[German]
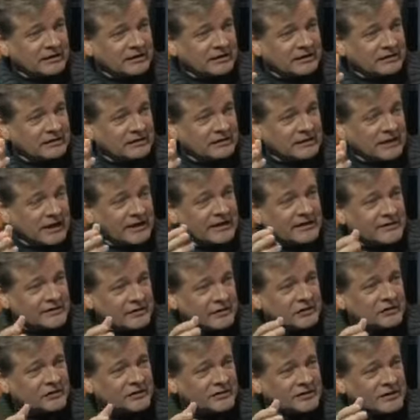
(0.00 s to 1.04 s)
äh, eine
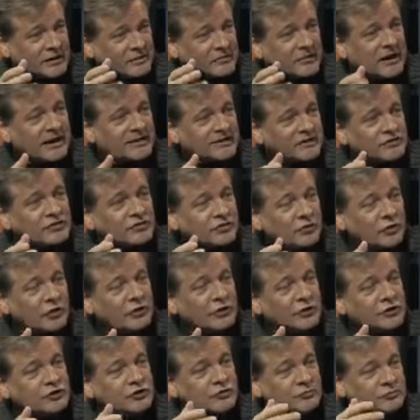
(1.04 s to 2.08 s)
solche dramatische
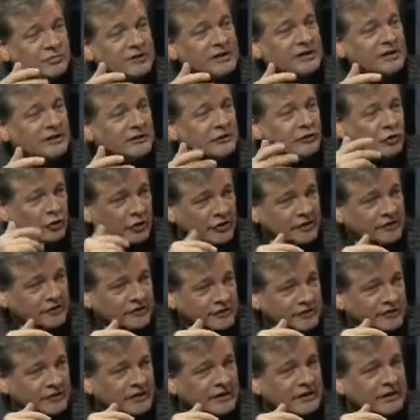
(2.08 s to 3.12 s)
Rolle spielen
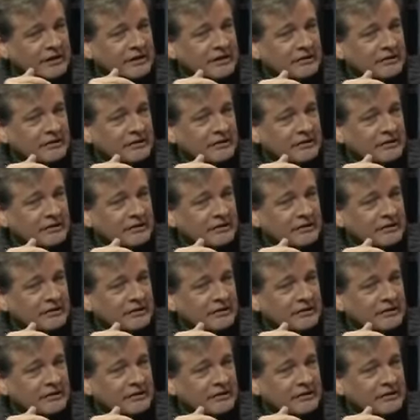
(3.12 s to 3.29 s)
könnte,